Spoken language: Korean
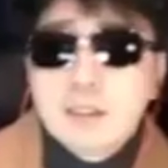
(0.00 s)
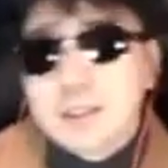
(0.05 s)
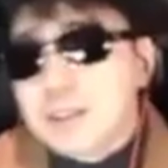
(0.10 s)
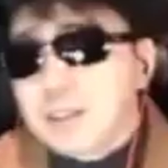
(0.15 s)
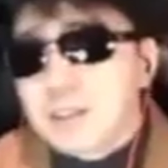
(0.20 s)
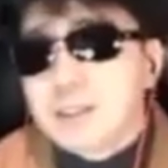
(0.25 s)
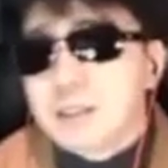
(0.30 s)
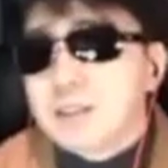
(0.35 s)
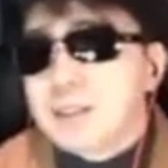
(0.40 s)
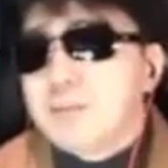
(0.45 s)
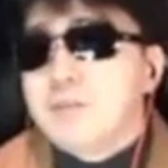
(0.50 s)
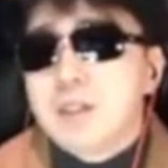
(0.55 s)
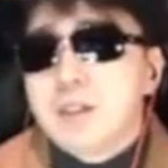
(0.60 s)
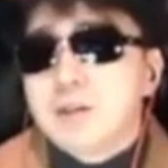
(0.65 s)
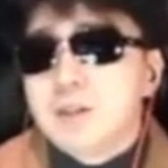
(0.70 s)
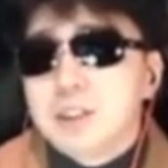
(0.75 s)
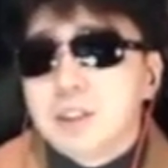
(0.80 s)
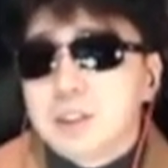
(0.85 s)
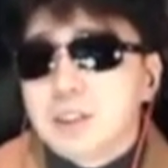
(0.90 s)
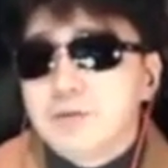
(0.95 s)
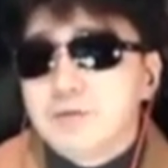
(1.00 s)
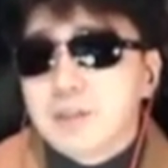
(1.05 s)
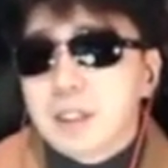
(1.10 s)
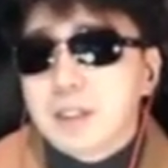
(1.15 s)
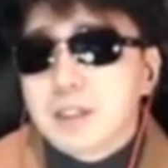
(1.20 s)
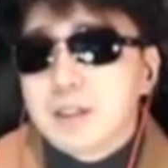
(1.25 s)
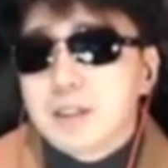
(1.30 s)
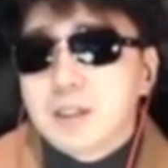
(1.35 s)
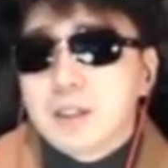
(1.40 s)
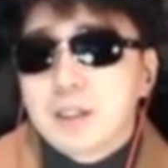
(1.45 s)
흔들리는 김기현
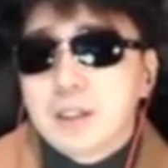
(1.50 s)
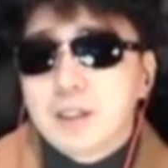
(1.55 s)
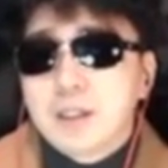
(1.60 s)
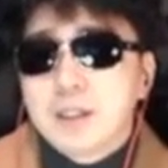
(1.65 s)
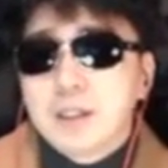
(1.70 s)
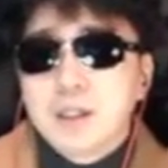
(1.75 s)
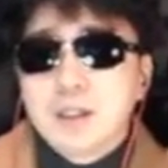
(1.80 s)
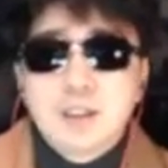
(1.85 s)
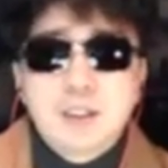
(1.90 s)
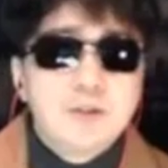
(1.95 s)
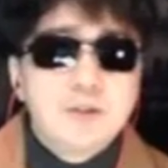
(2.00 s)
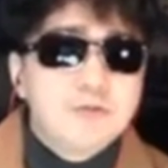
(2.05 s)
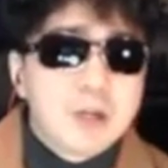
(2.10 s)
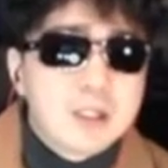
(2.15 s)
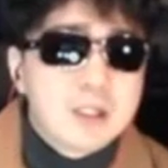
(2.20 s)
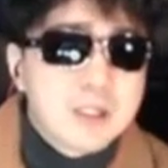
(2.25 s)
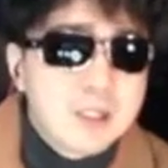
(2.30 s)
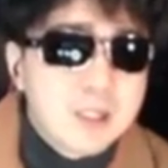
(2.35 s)
지지율에 친윤계